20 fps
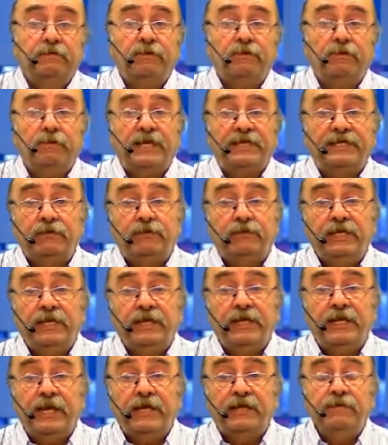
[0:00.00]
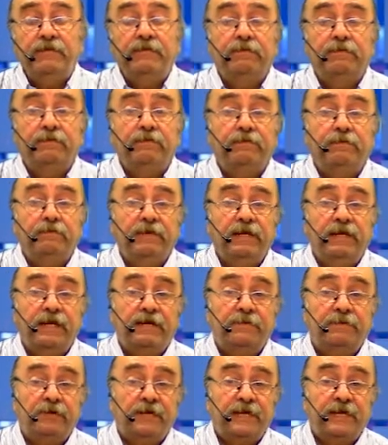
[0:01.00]
por la seguridad,
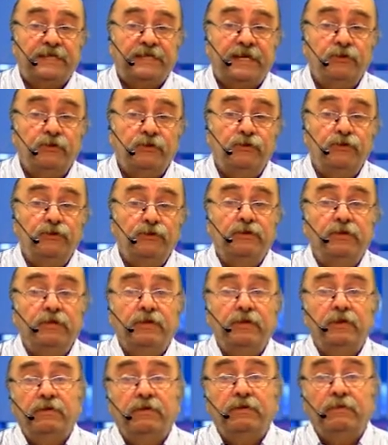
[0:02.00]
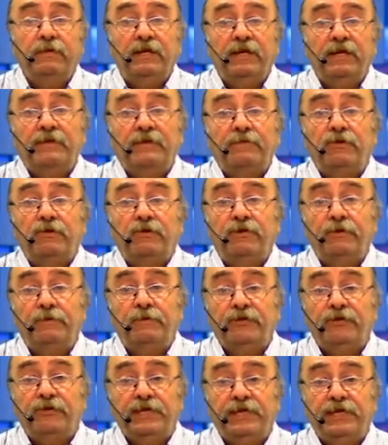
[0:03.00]
velar por la salud, velar por los
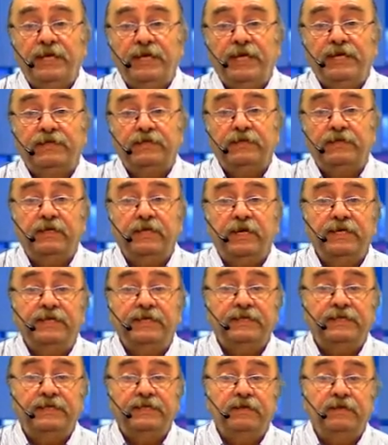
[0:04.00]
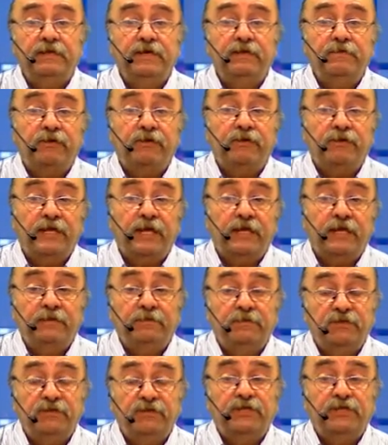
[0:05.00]
deportistas es
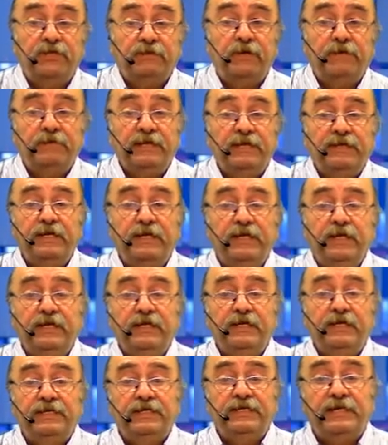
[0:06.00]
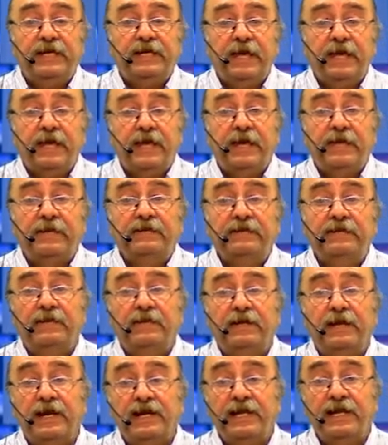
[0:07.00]
importante, por eso seguramente será
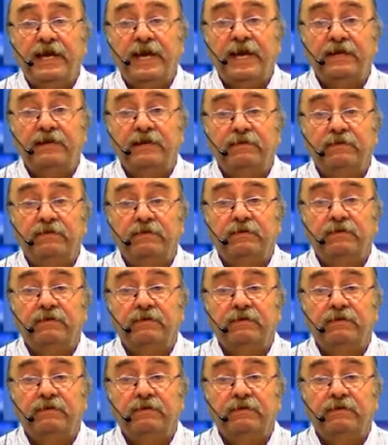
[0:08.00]
la liga